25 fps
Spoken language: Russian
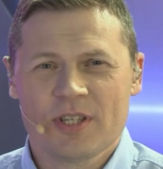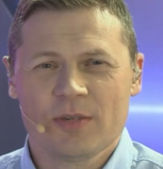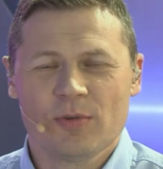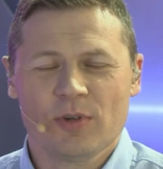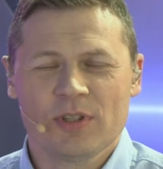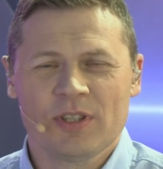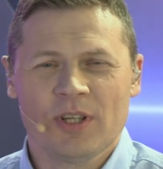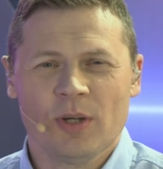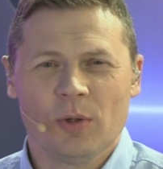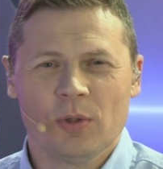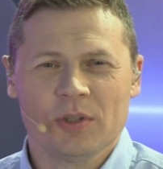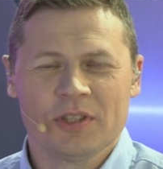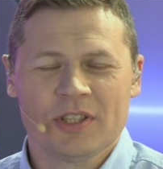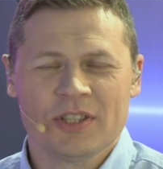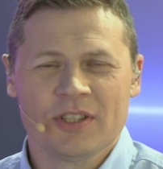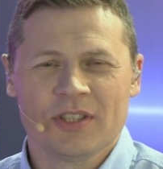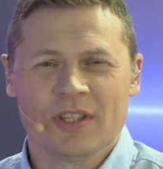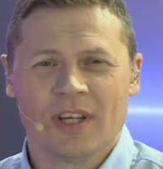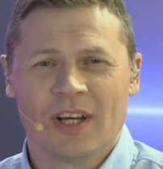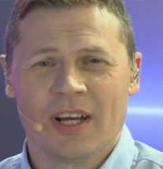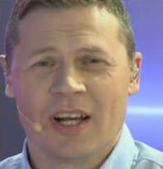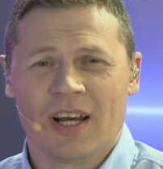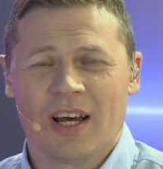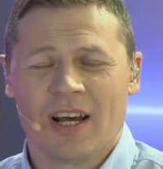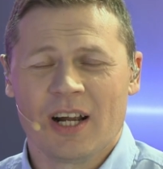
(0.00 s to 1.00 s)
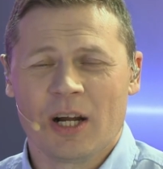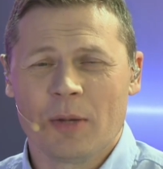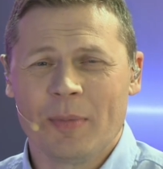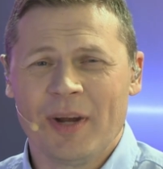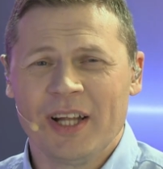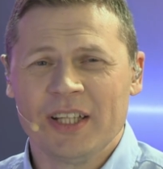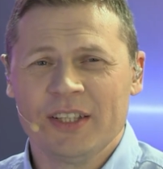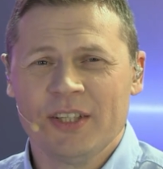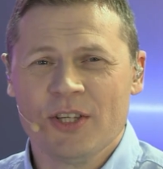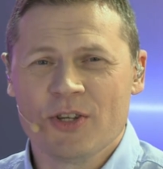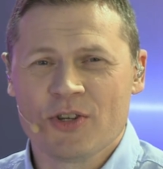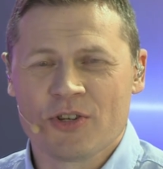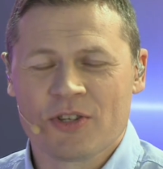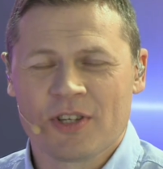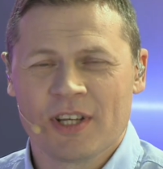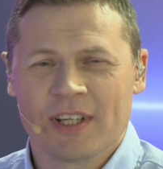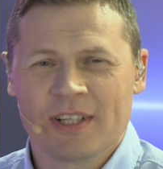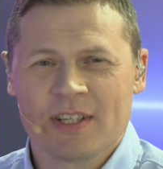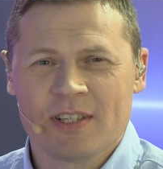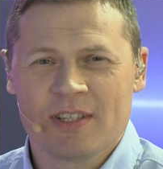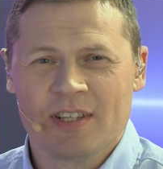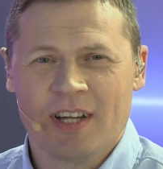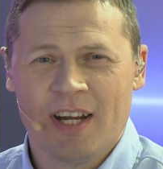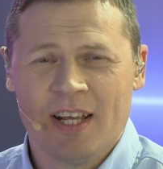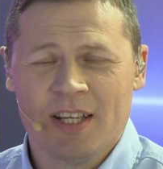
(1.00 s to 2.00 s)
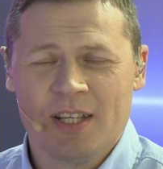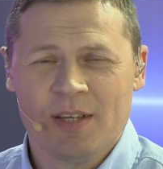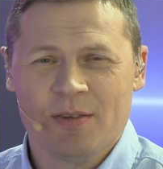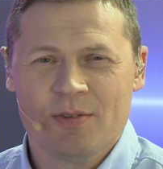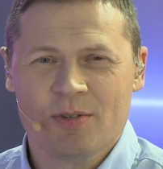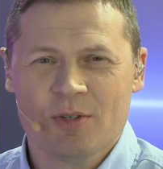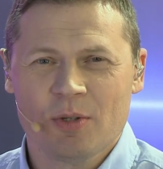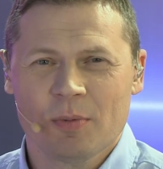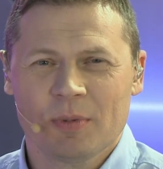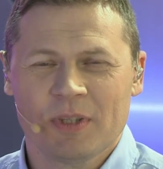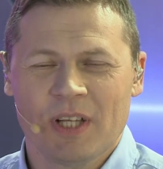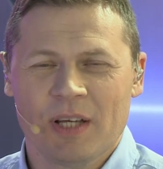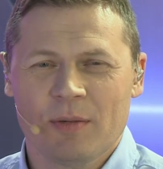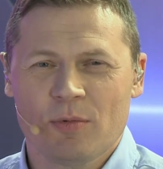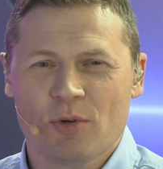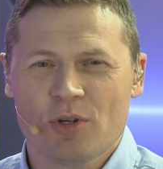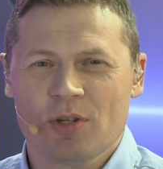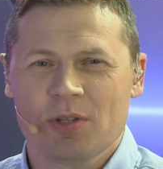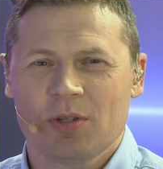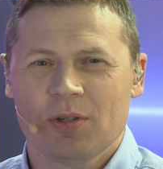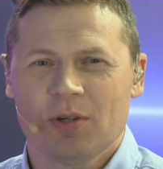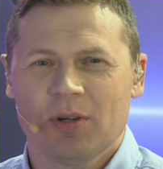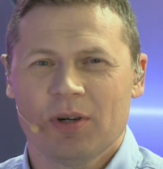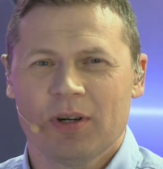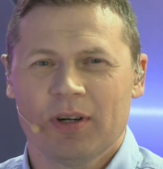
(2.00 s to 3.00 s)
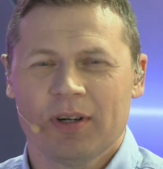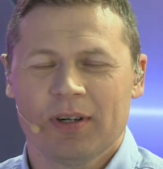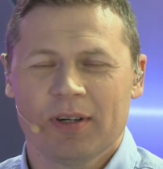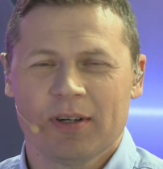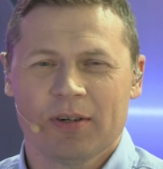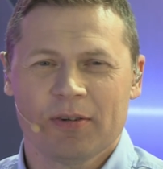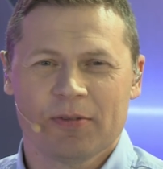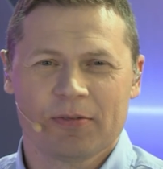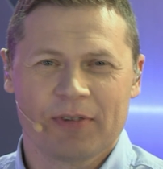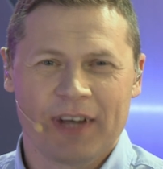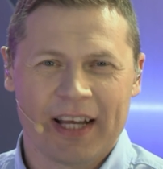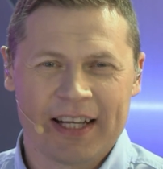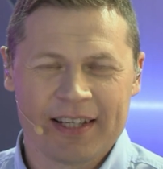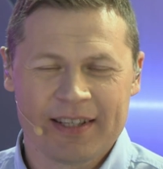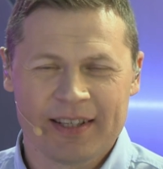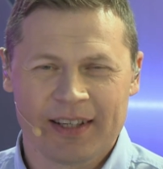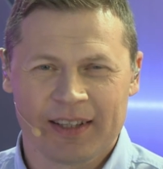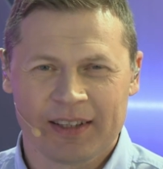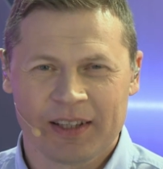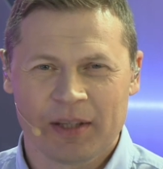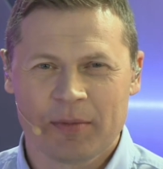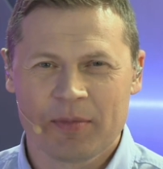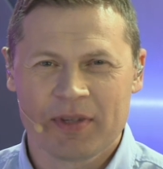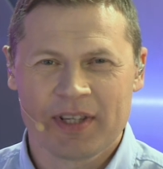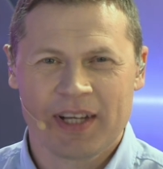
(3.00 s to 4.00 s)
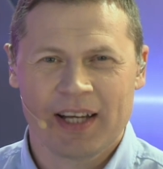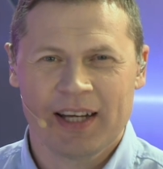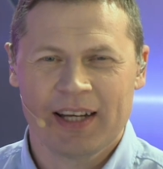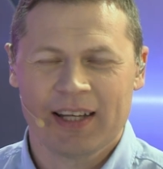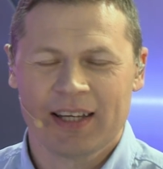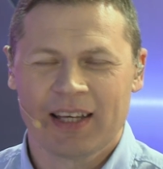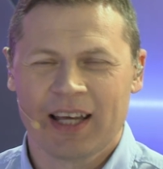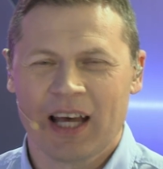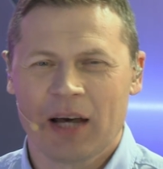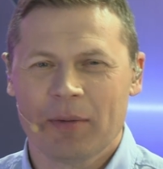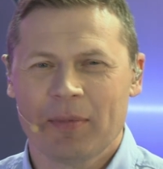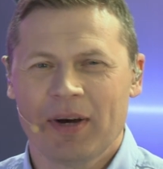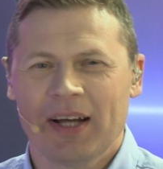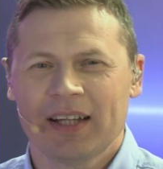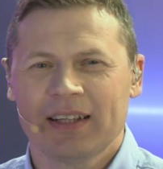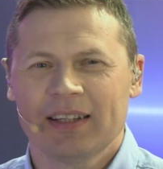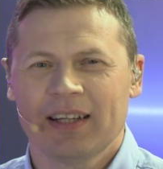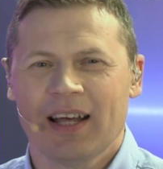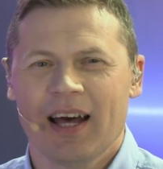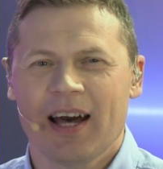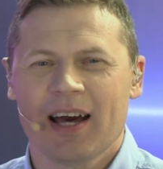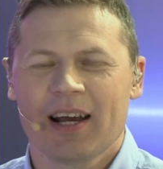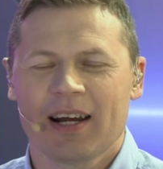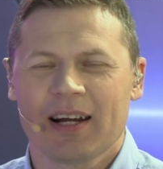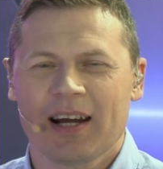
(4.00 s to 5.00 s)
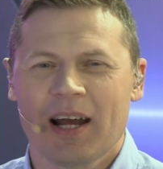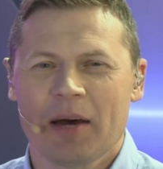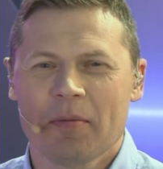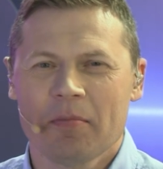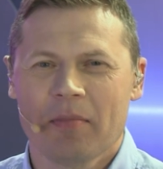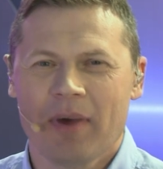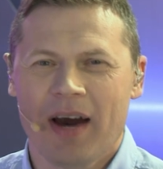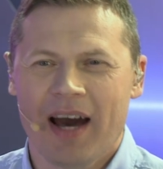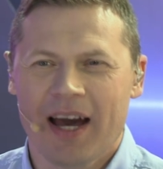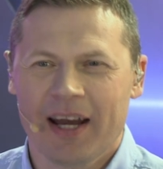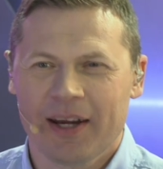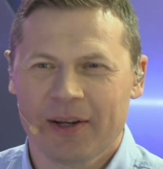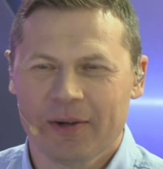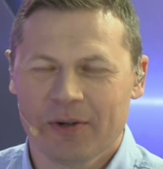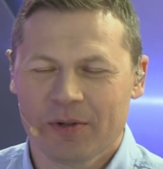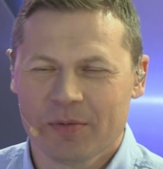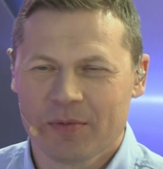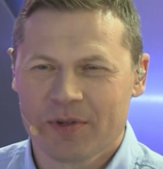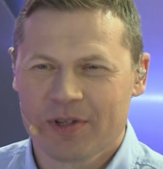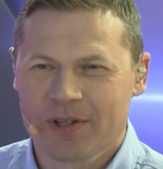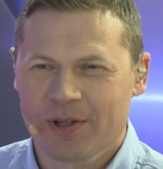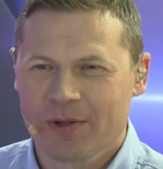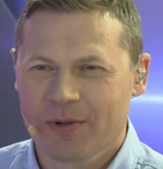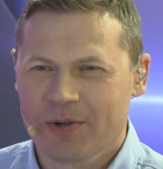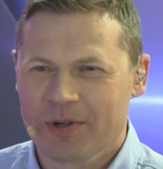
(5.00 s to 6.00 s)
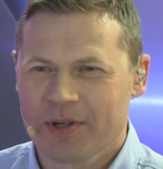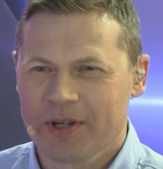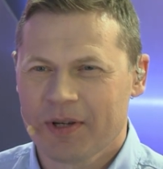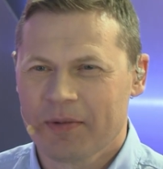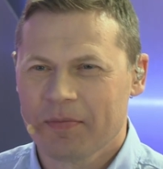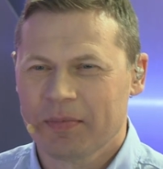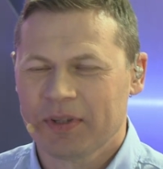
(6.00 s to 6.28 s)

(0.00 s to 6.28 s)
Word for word: сегодня очень э, романтическое настроение, и все потому, что э, в концертном зале команда «Ромарио». Мы слушаем